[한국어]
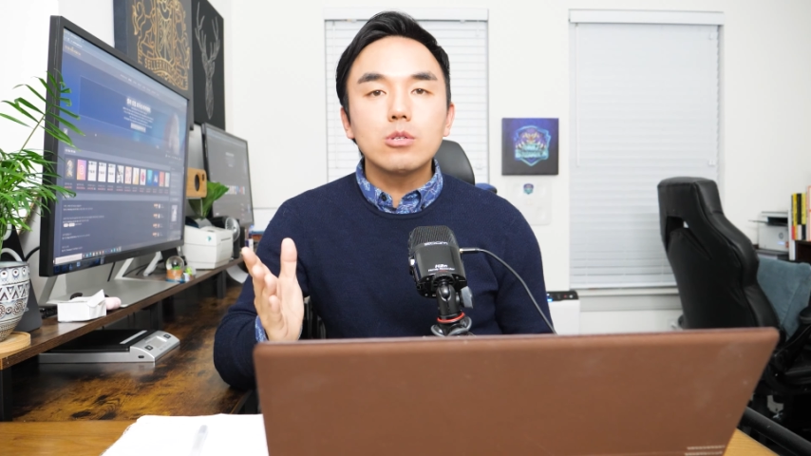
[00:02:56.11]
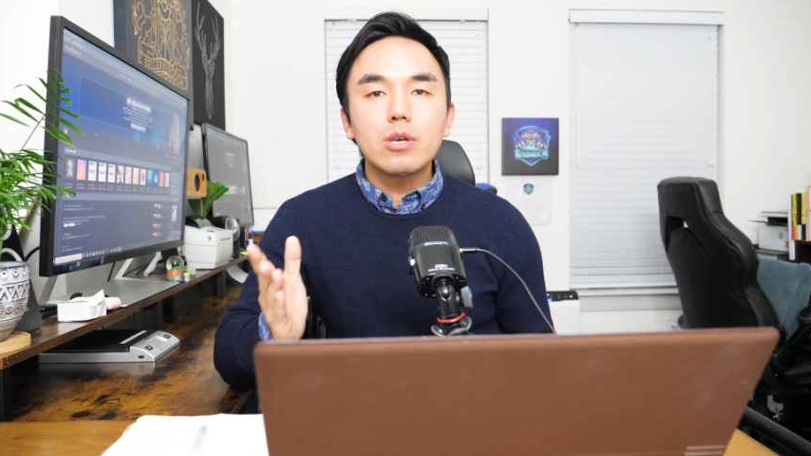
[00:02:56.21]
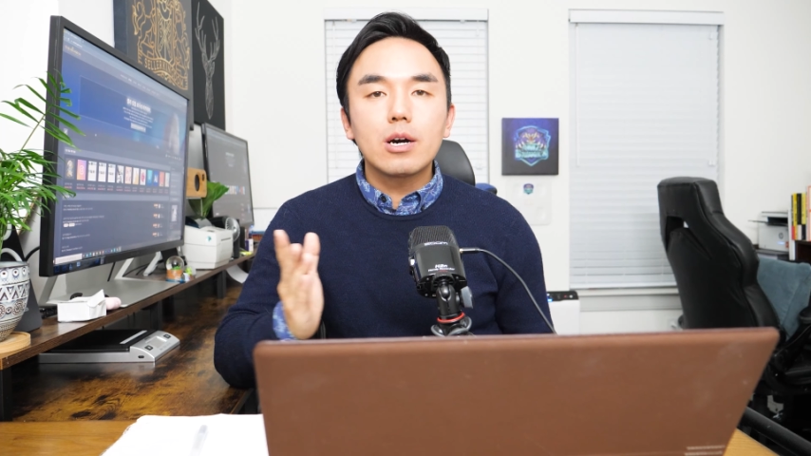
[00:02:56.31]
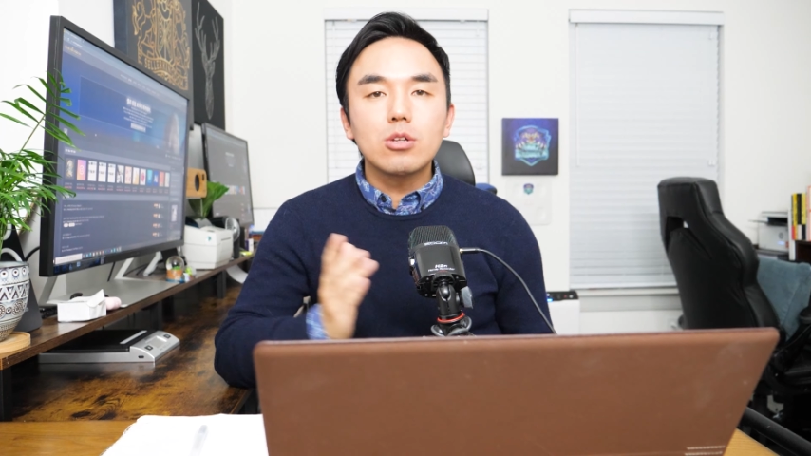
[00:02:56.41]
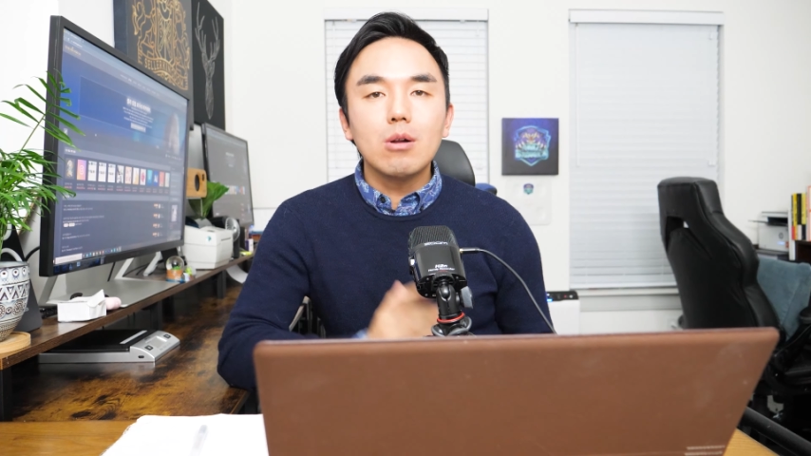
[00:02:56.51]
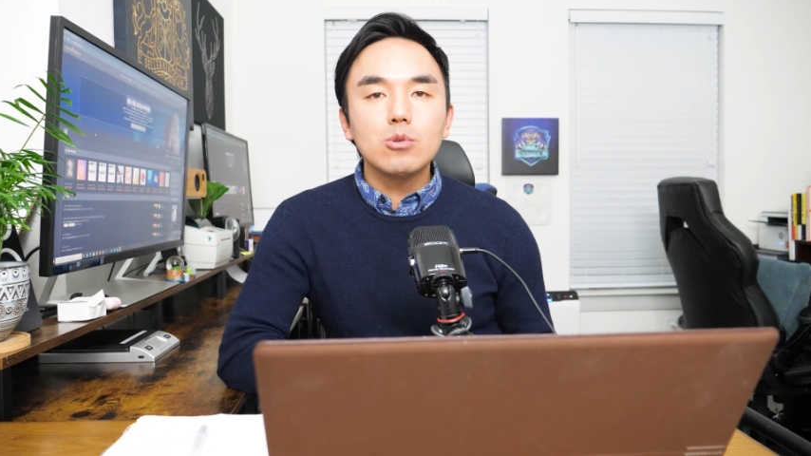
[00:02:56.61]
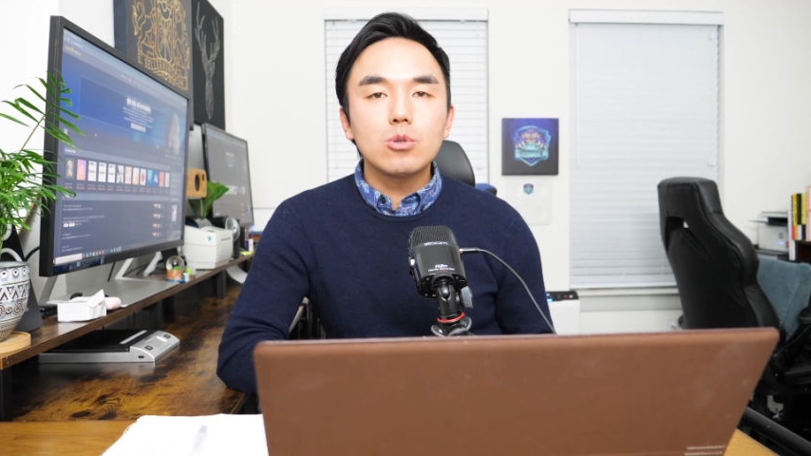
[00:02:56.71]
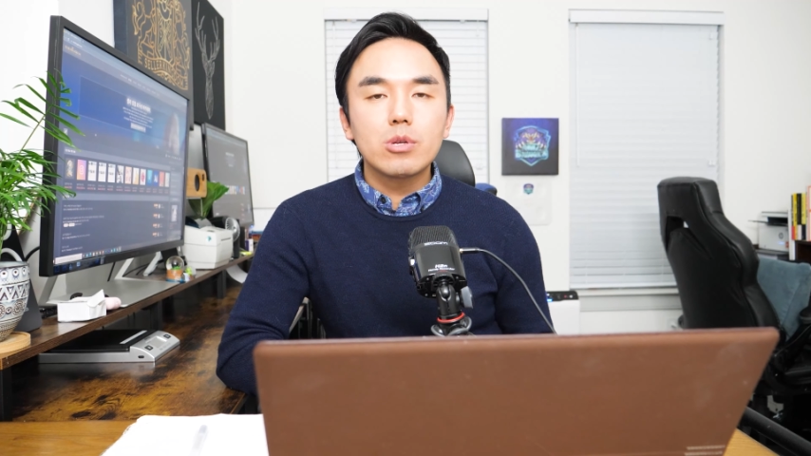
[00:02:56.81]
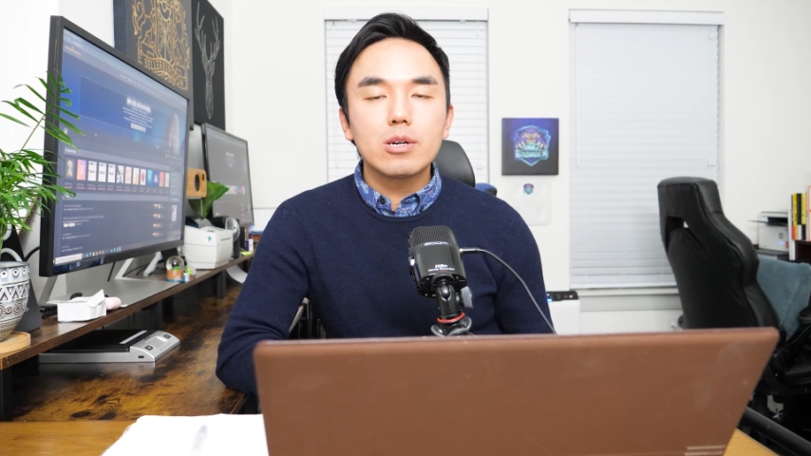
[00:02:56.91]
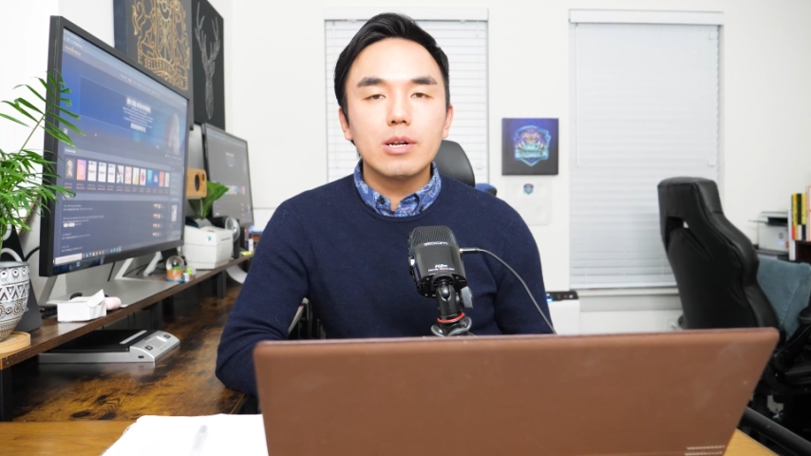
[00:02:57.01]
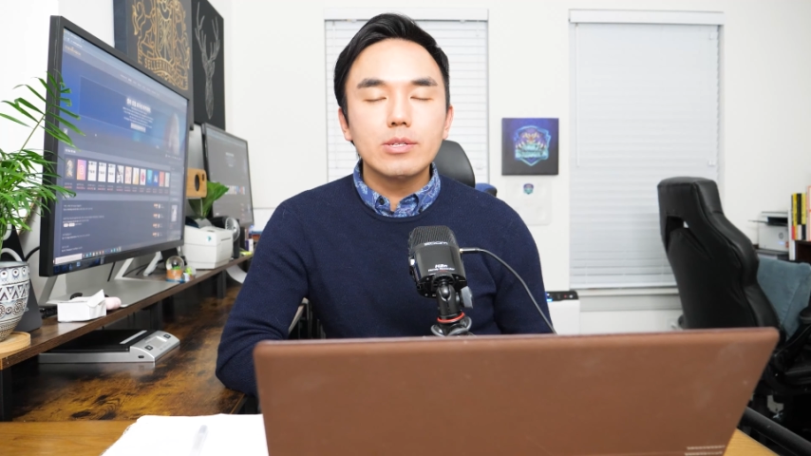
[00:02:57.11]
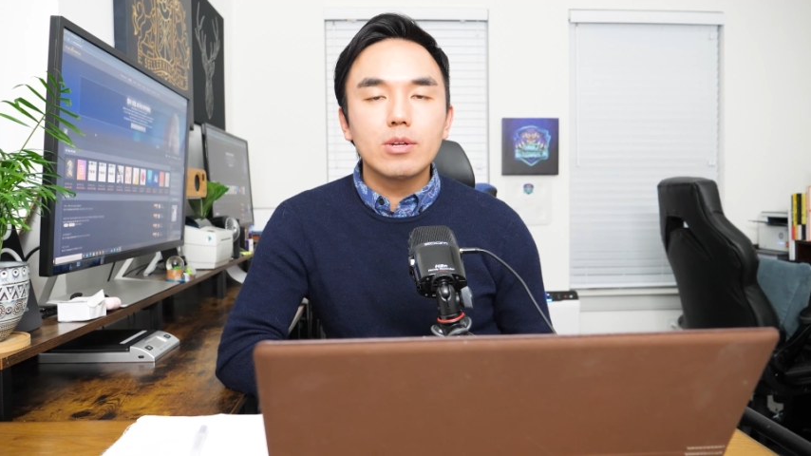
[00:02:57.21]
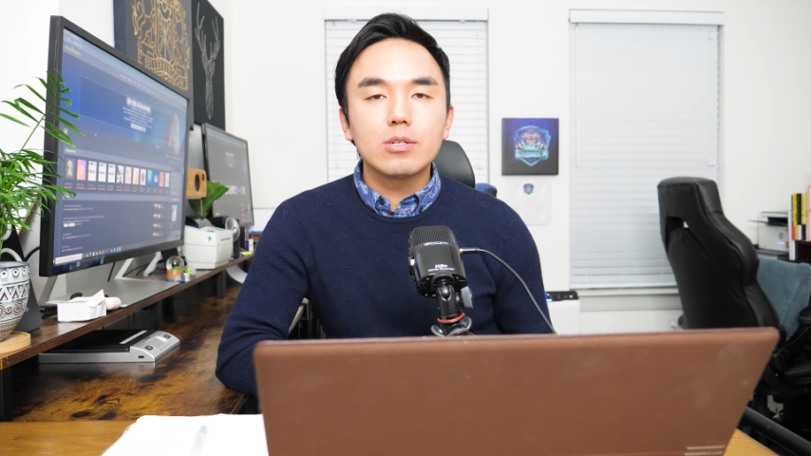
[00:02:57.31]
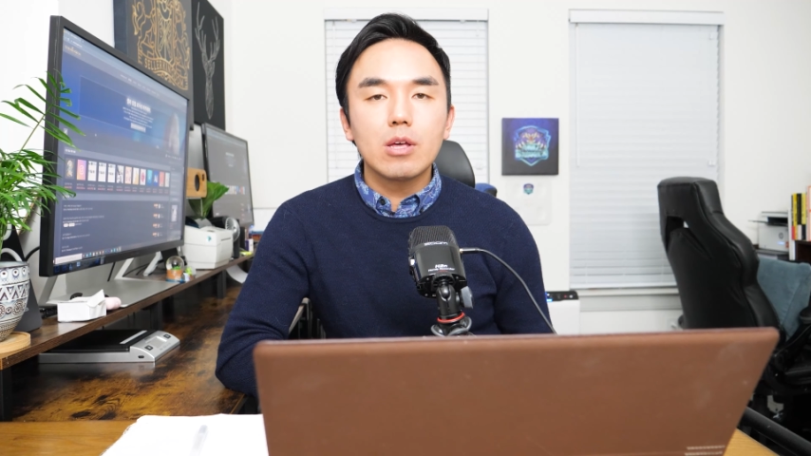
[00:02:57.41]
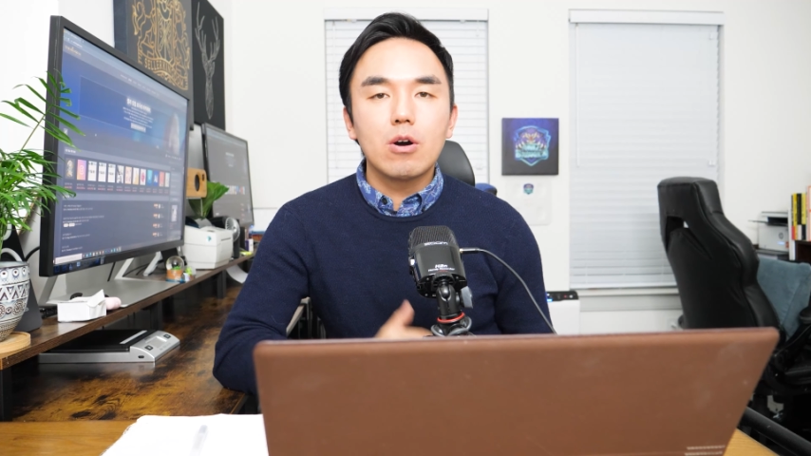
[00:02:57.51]
제가 설문조사를
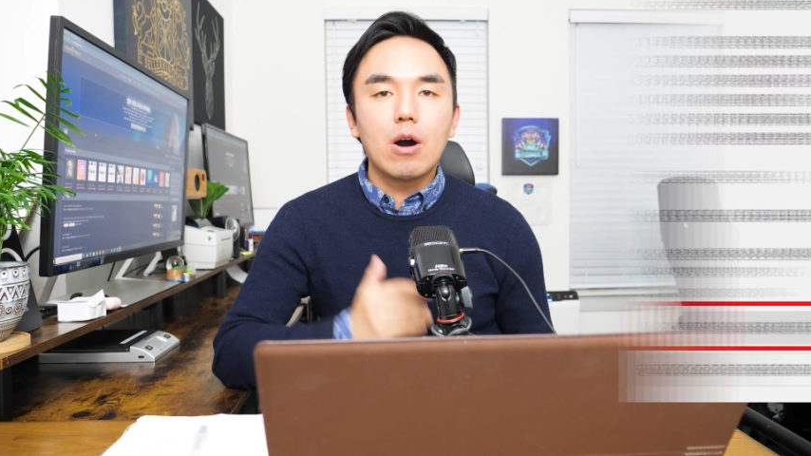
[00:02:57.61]
했었는데요.